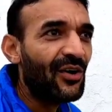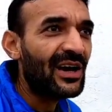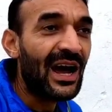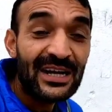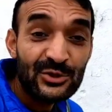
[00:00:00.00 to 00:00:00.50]

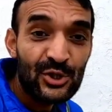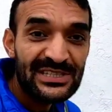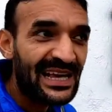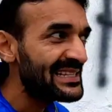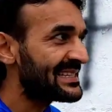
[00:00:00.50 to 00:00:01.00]
और
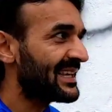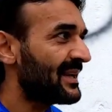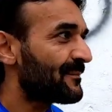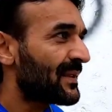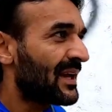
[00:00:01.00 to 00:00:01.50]
800 साल
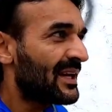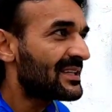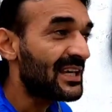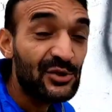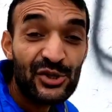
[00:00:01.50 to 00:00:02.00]
से
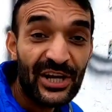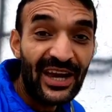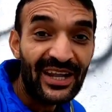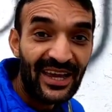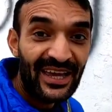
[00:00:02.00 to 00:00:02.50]
ये जो
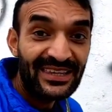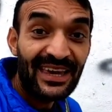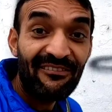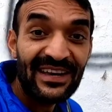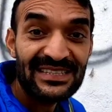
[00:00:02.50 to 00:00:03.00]
शहर
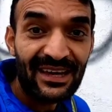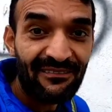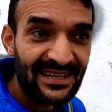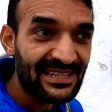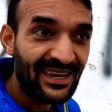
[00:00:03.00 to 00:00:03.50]
है ये वैसे
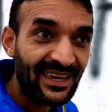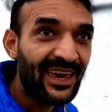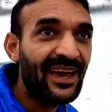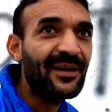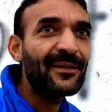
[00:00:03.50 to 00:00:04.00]
का वैसा
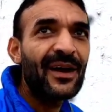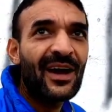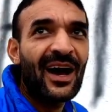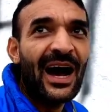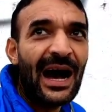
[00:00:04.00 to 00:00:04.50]
ही है
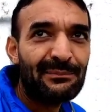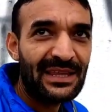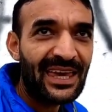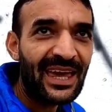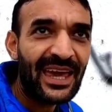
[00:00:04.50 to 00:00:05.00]

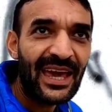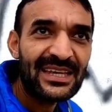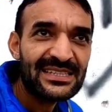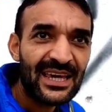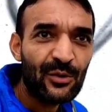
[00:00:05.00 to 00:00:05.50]
आप देखेंगे
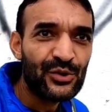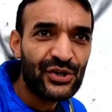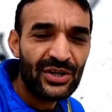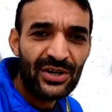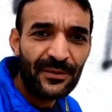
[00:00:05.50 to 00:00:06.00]
इसके
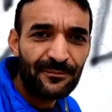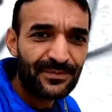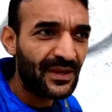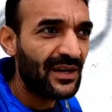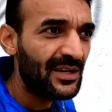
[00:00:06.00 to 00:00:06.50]
कुछ
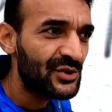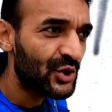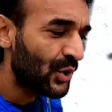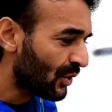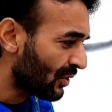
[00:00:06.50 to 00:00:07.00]

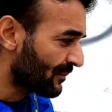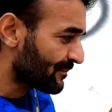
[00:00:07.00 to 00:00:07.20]
जो